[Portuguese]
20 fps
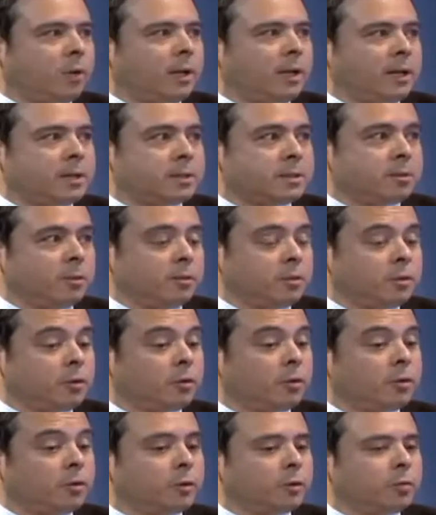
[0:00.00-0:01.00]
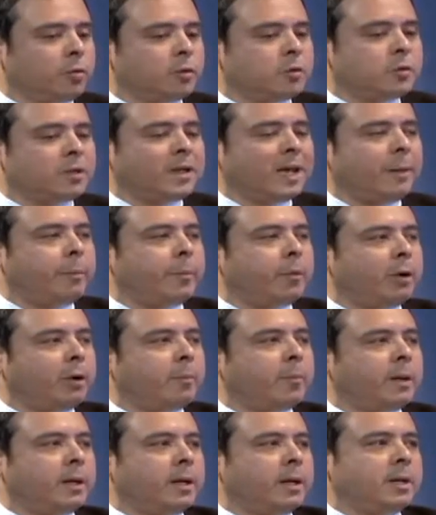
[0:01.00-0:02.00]
com relação ao ciclo virtuoso que a
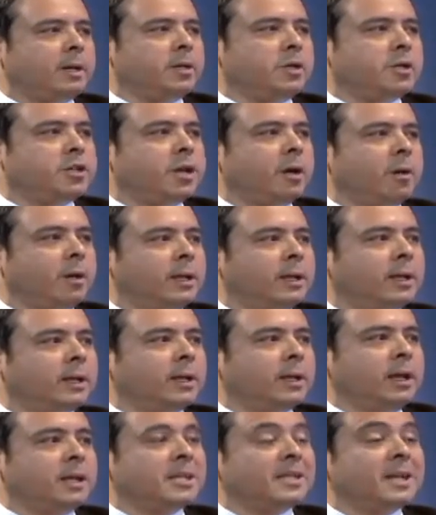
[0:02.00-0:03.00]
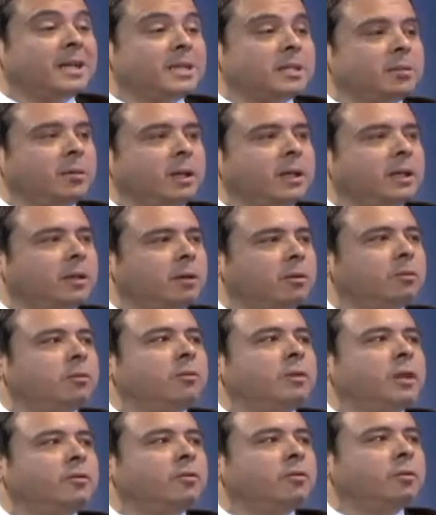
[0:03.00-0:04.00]
própria energia eólica, a geração eólica
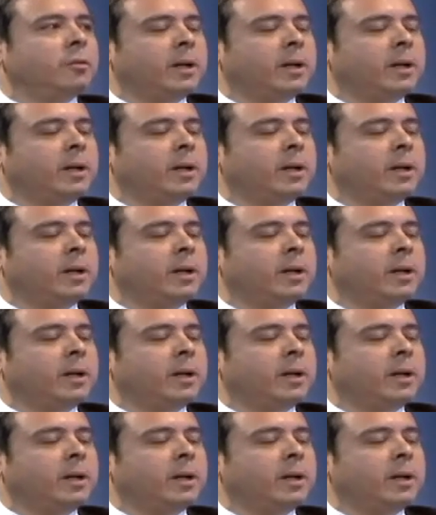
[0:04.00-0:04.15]
teve no